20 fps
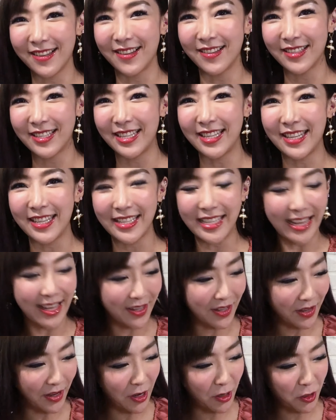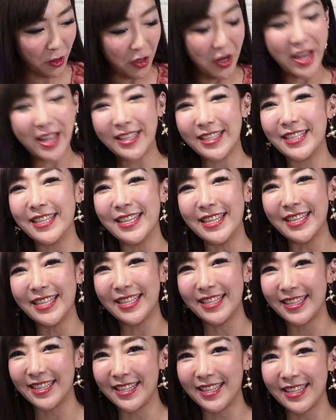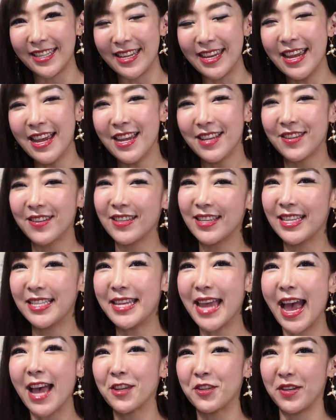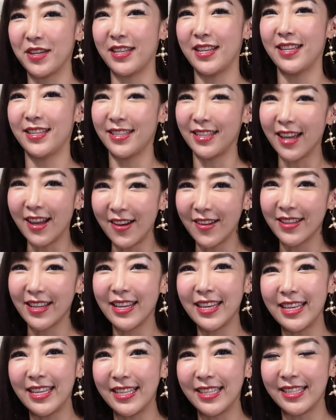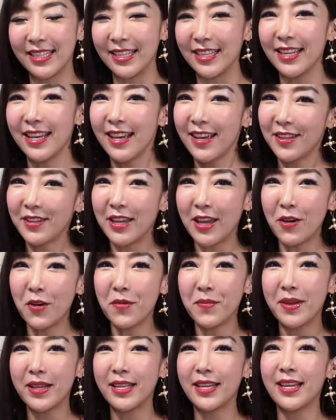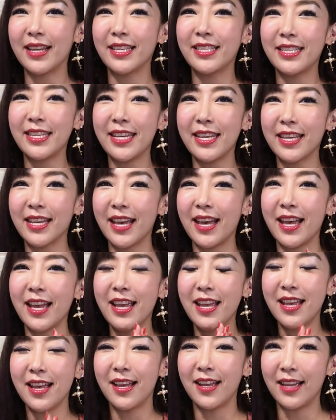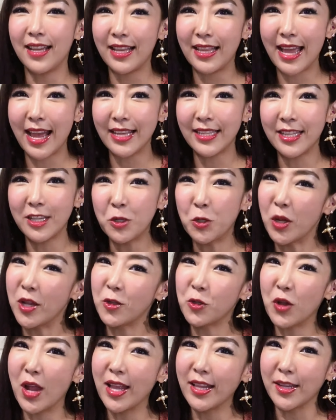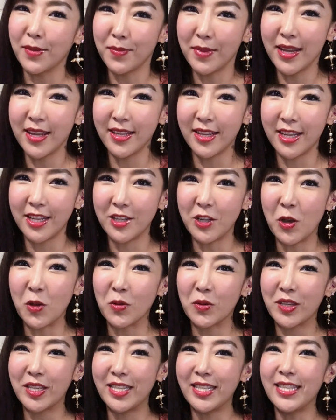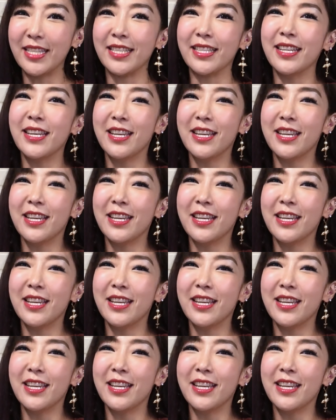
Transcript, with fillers: 游戏叫做“雪之石”，就是下雪的时候的意思。所以，我们呢是一个呃来自村庄里面的勇士。